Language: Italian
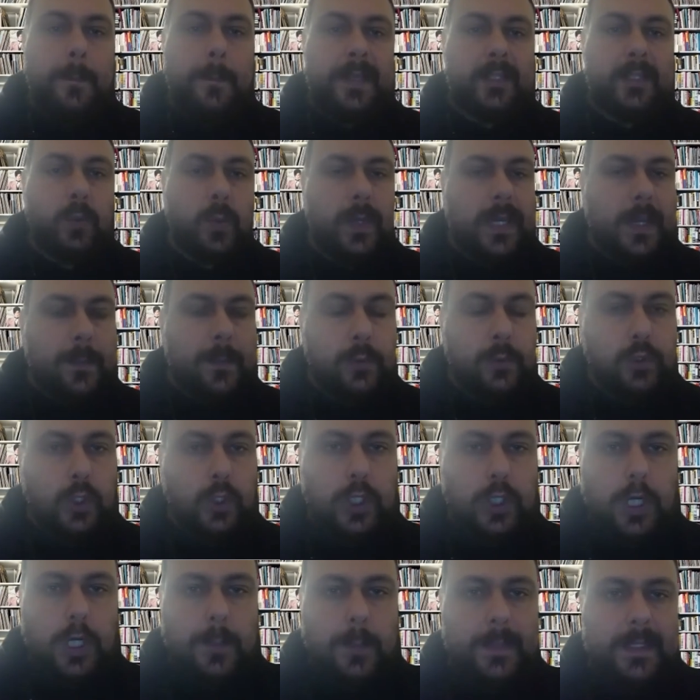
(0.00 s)

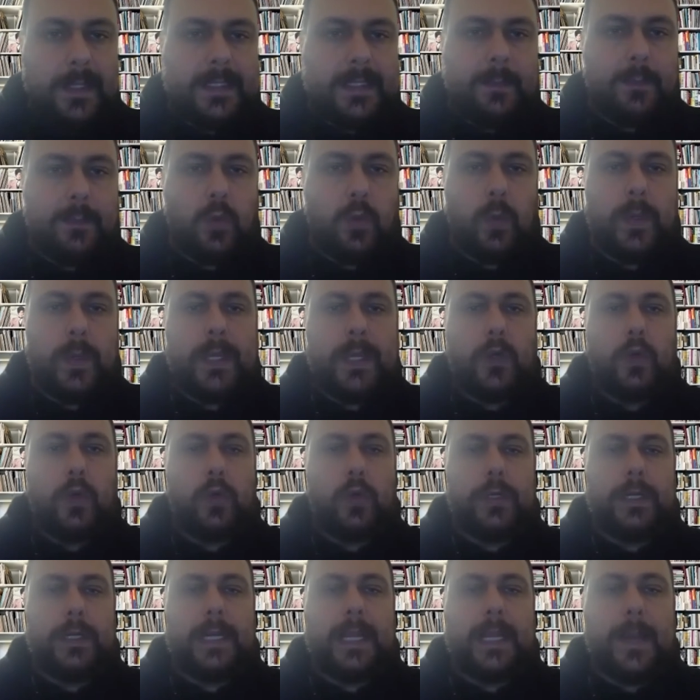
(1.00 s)
MeteoWeek.com, siamo qui
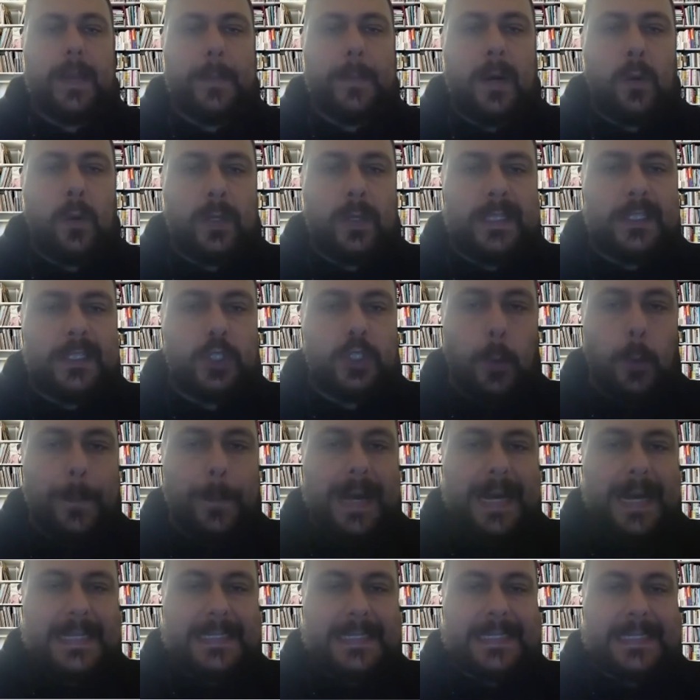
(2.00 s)
con Maurizio
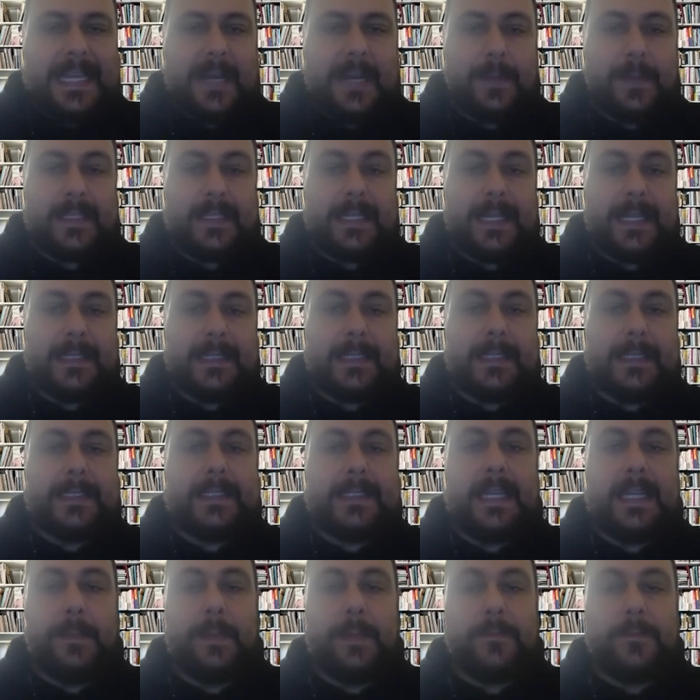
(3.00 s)
Pasca, presidente di
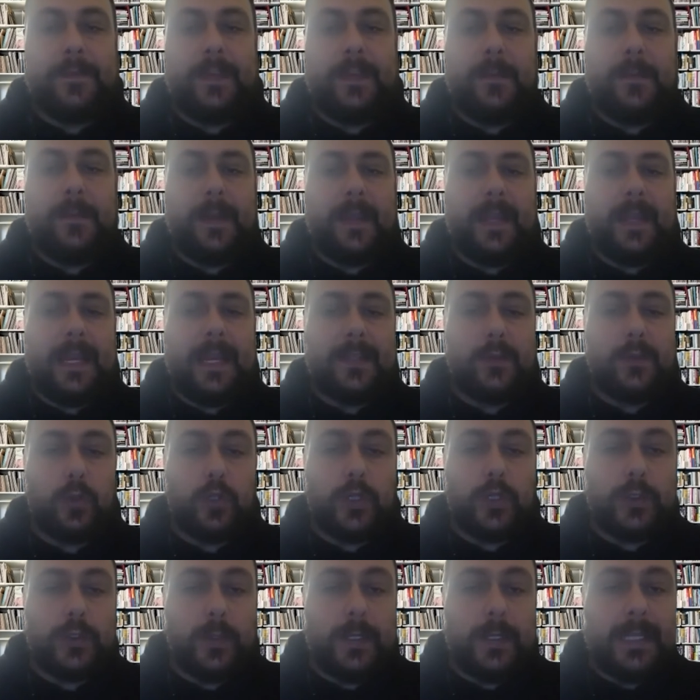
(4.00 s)
Silva Fipe,
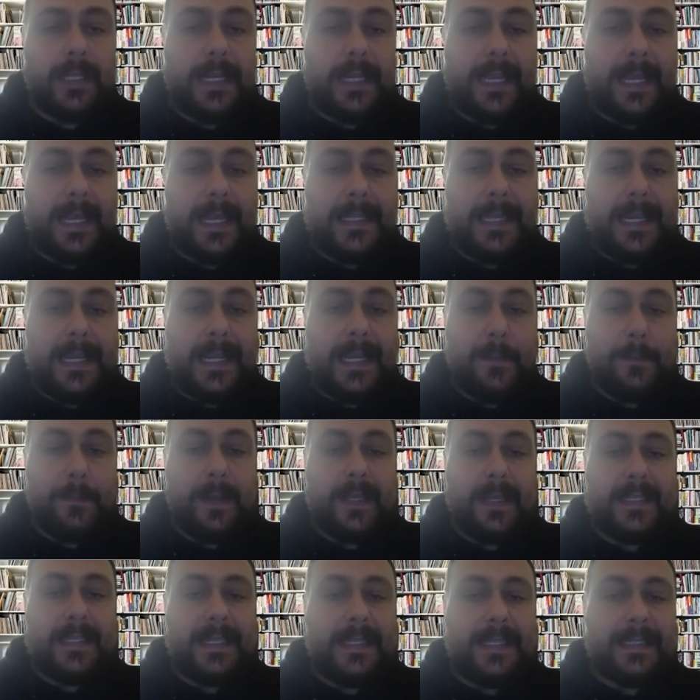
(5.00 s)
l'Associazione Italiana delle
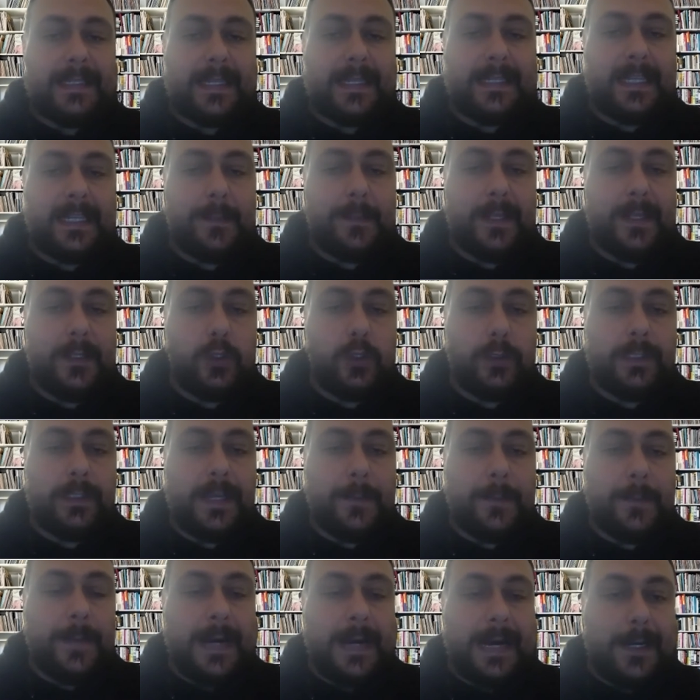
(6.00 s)
Imprese di Intrattenimento
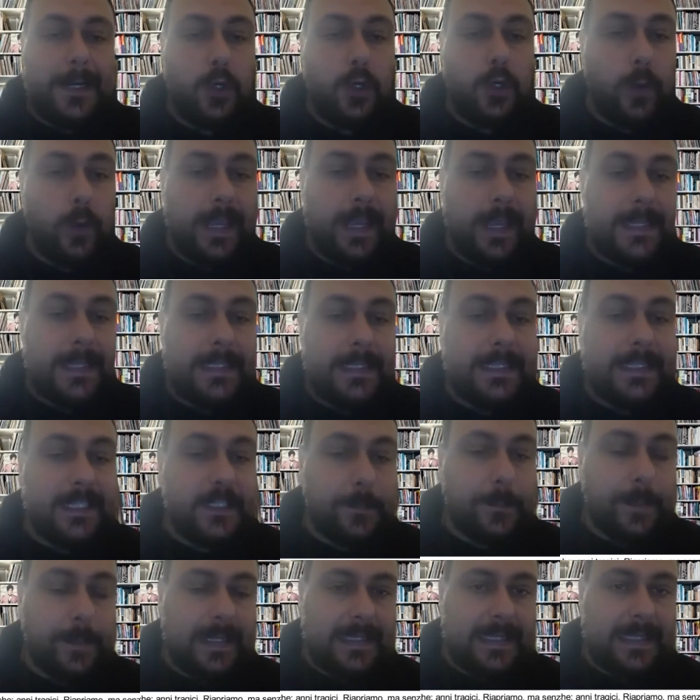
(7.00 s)
da Ballo e di
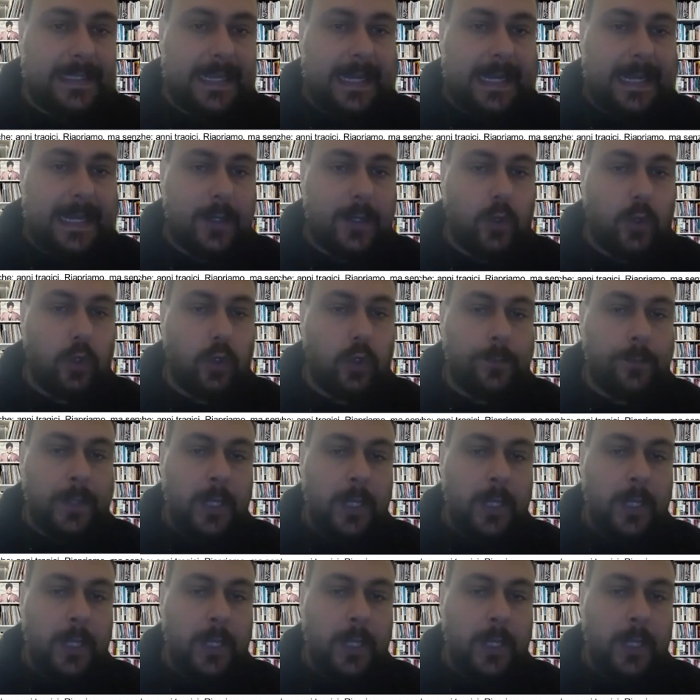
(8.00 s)
Spettacolo.